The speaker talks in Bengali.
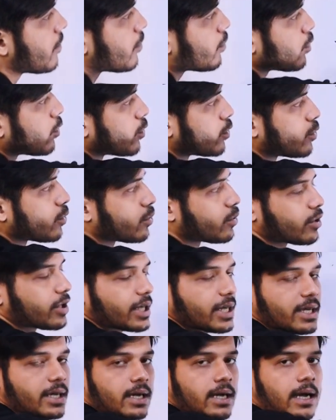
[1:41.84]

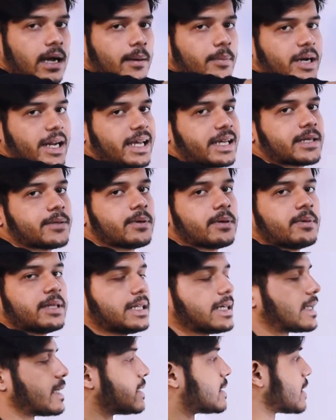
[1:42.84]
পুরোটুকুকে আবার একইভাবে
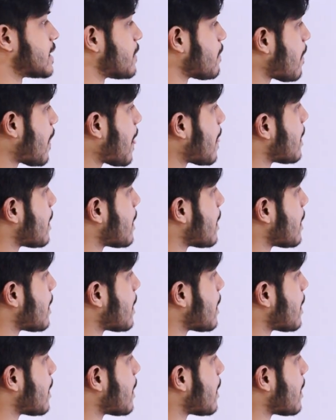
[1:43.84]
লেখা যায়